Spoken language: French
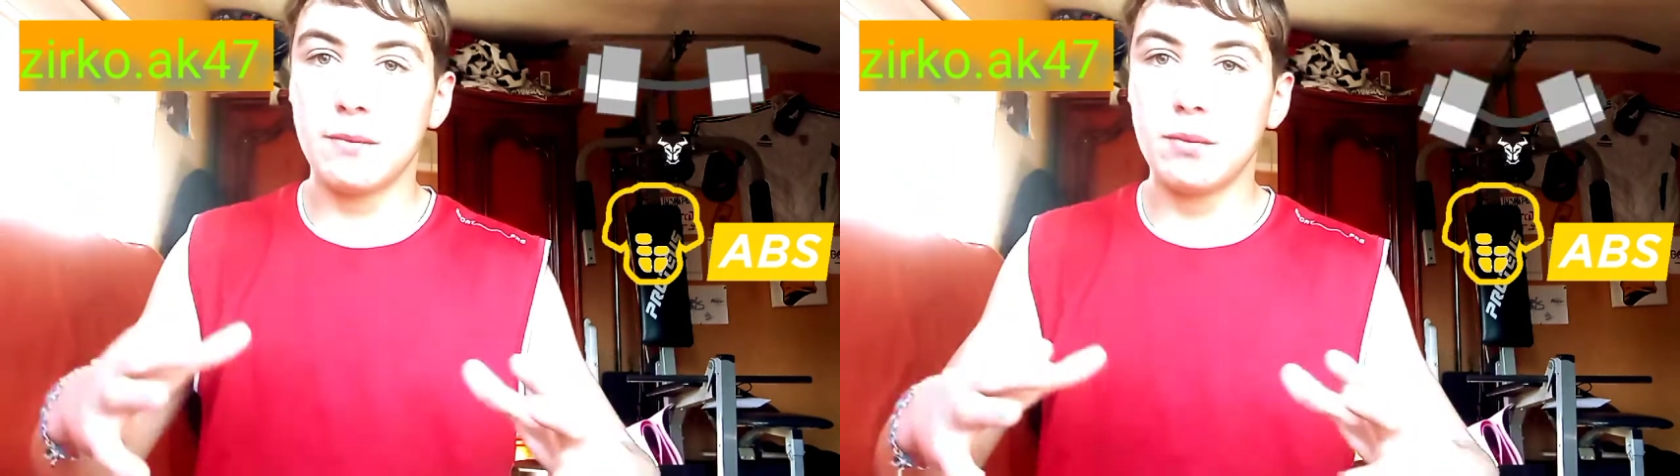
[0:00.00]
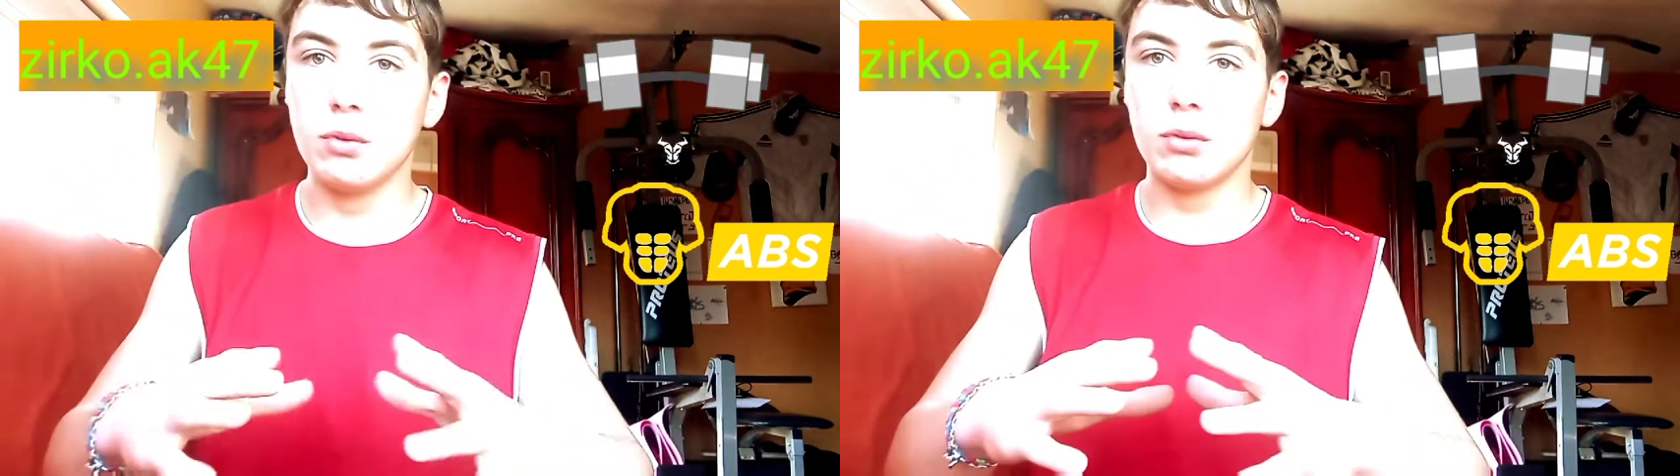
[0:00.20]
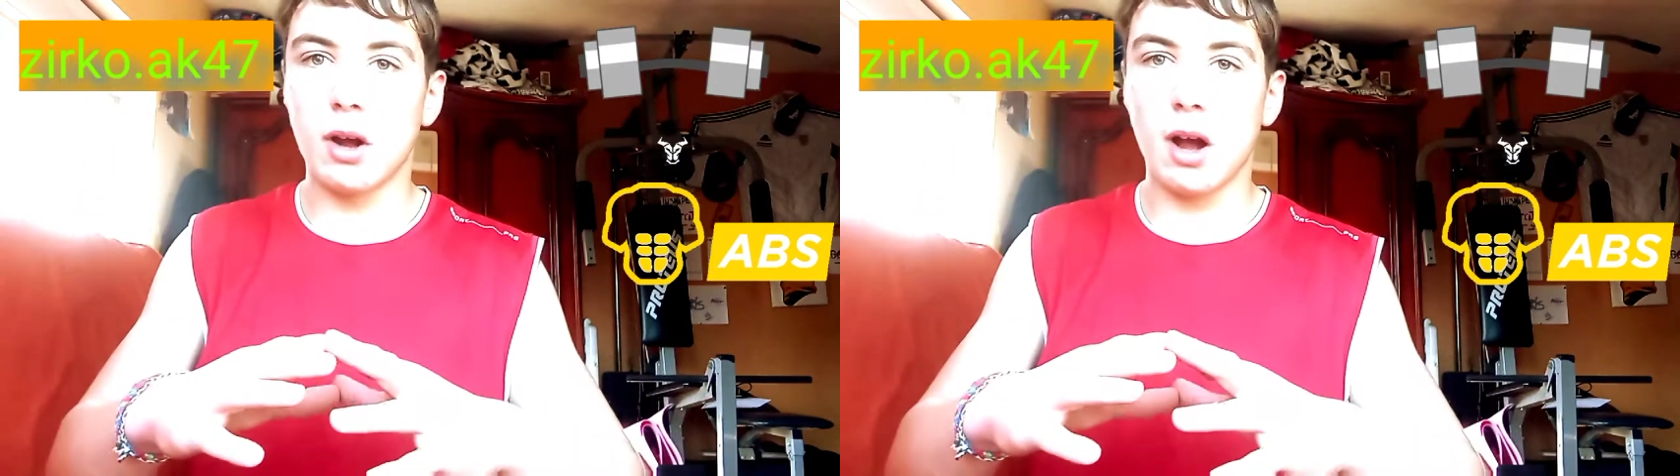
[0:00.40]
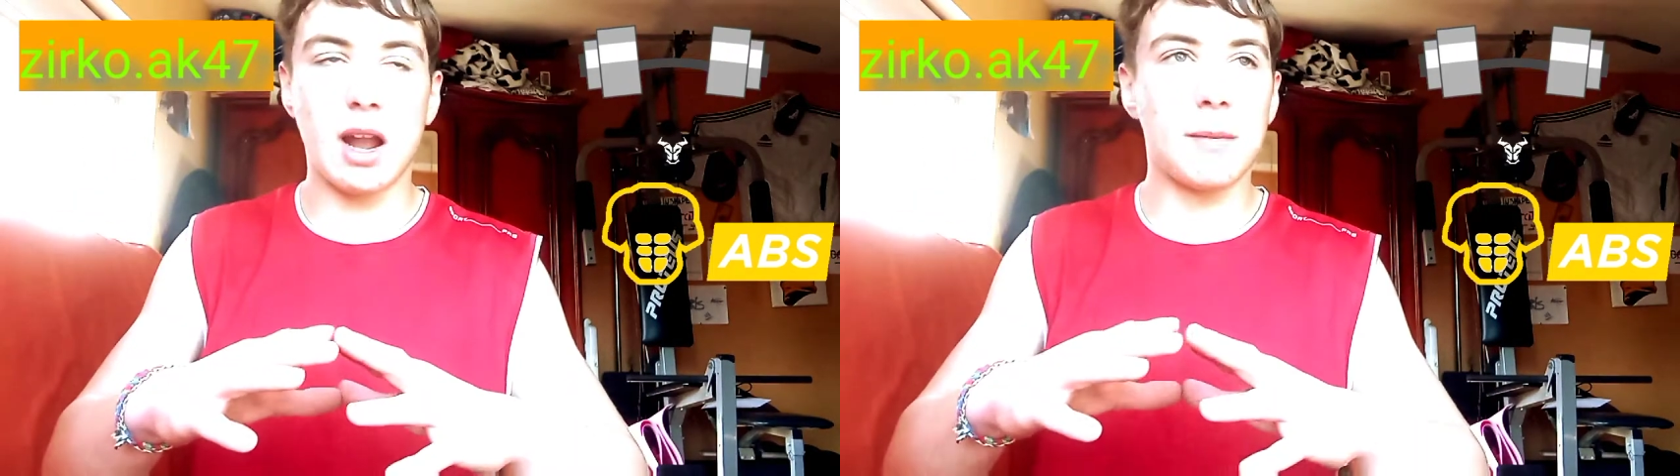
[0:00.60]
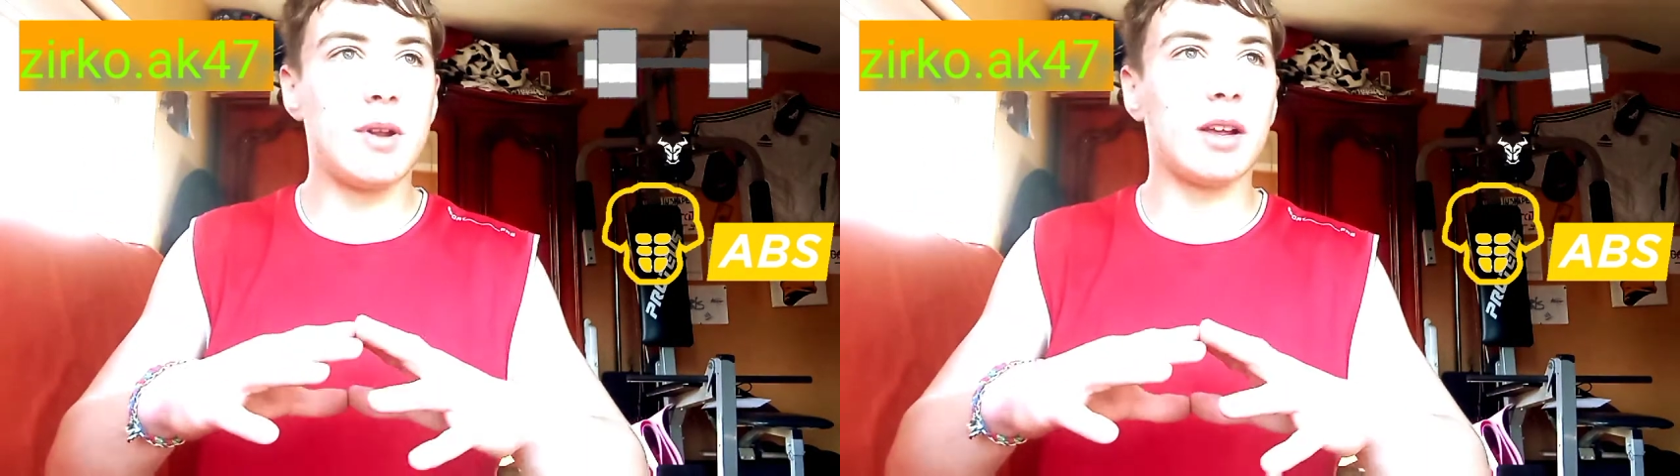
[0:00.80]
et vous,
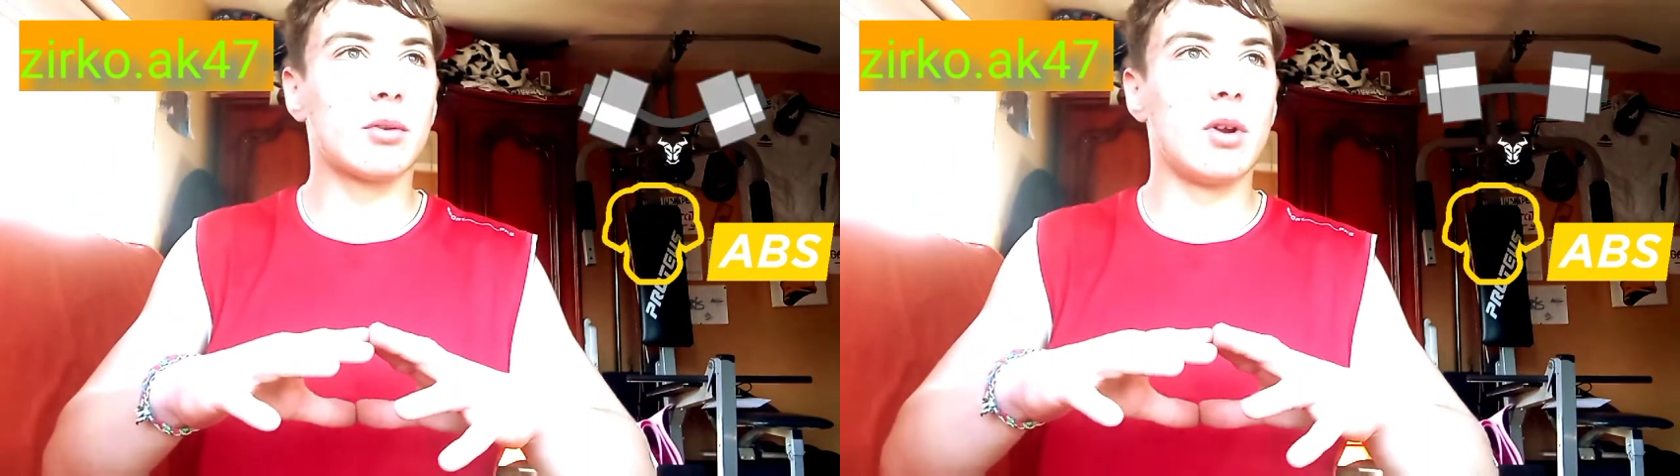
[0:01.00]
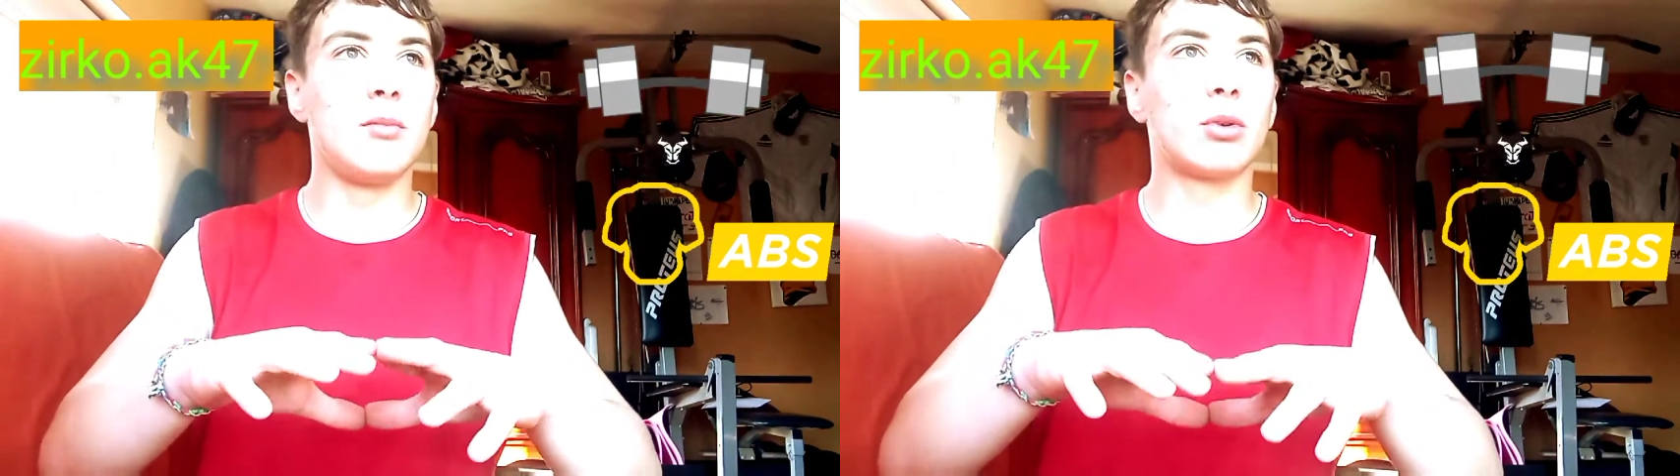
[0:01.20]
à la place que la